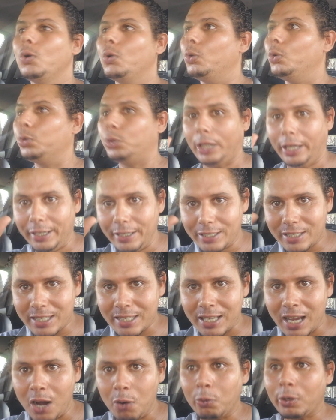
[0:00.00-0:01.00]
وتحيد
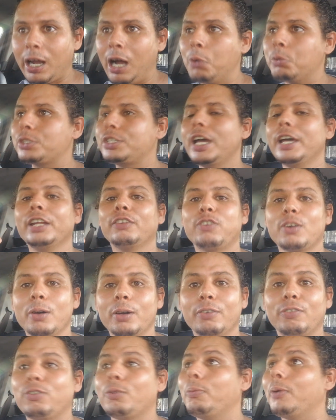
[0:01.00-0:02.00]
تصاور عاوتاني
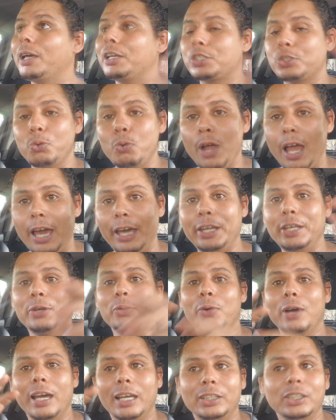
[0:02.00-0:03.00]
في البلايص واعرين
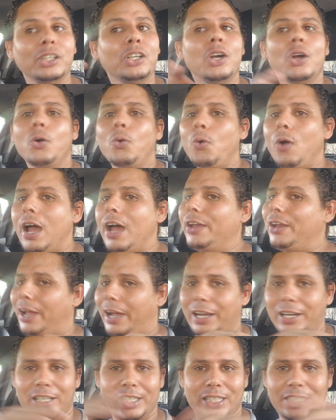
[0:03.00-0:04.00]
وهذه وانا
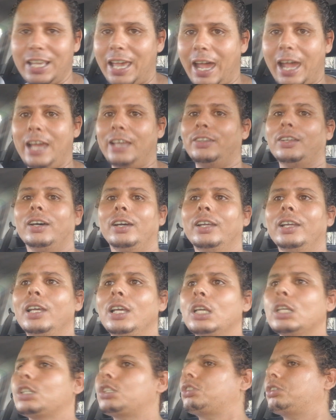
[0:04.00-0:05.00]
عايش السعاده
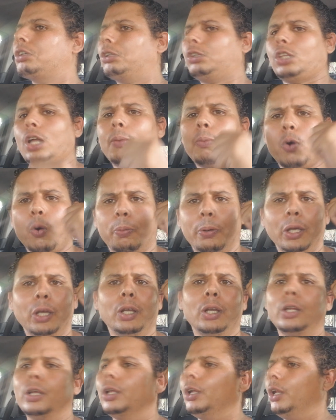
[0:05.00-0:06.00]

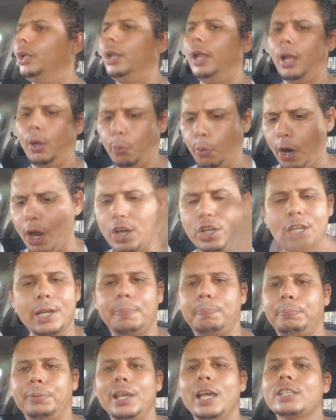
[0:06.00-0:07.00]
الطوموبيل الحوايج
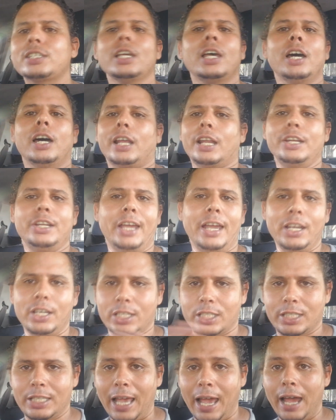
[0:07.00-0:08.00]
البياس راني عايش
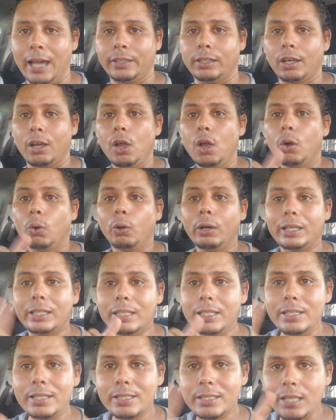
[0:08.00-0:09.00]
السعاده
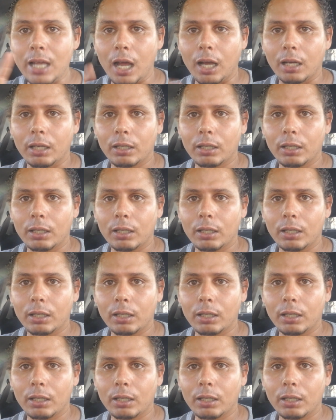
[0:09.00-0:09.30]
ولكن انت